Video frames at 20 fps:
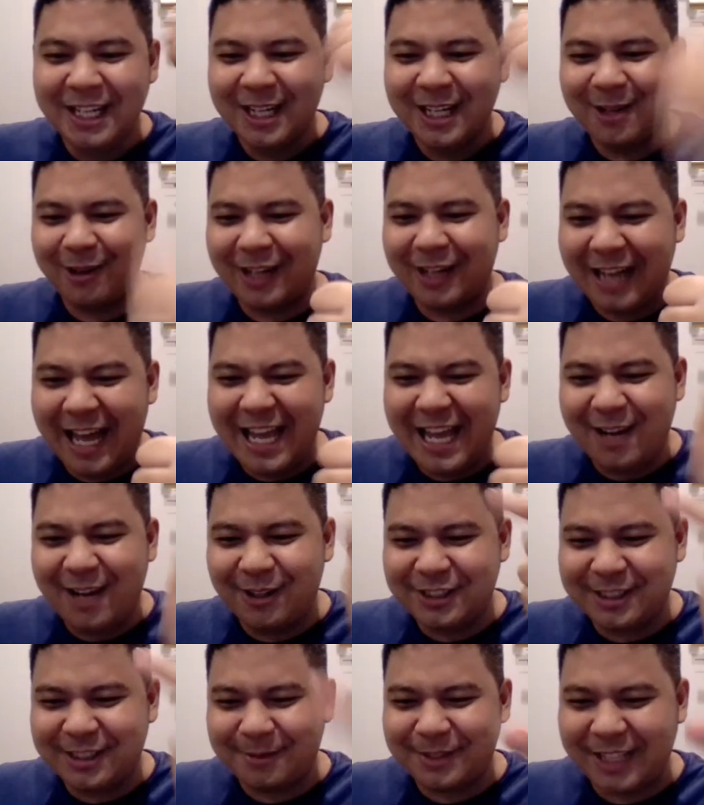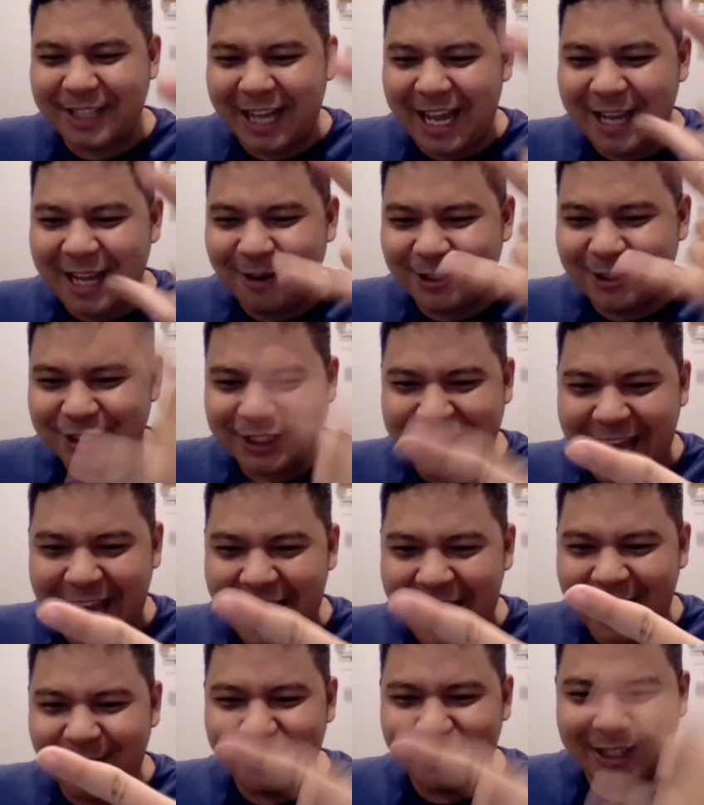กดไลค์กด ซับสไครบ์ กดแช
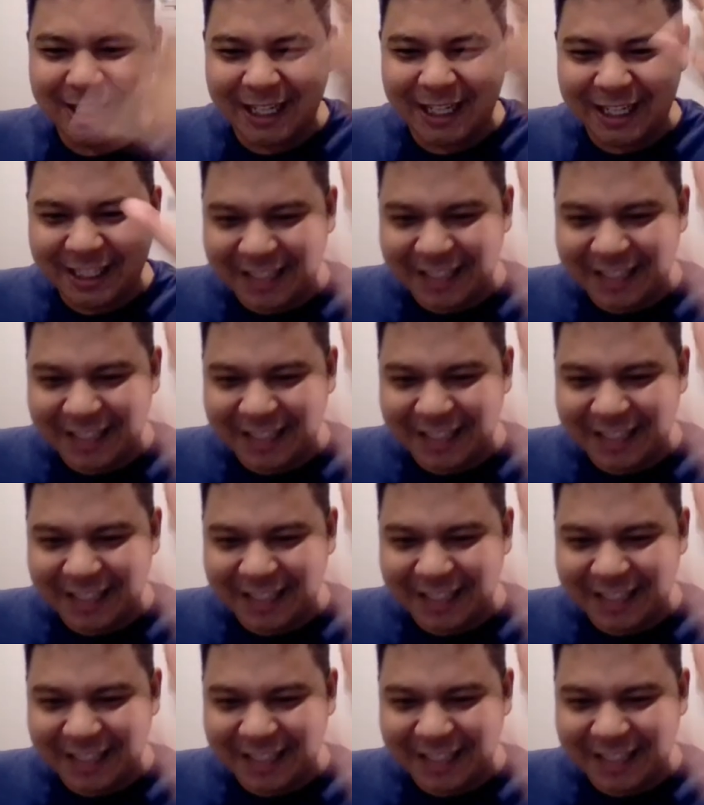ร์กดกระ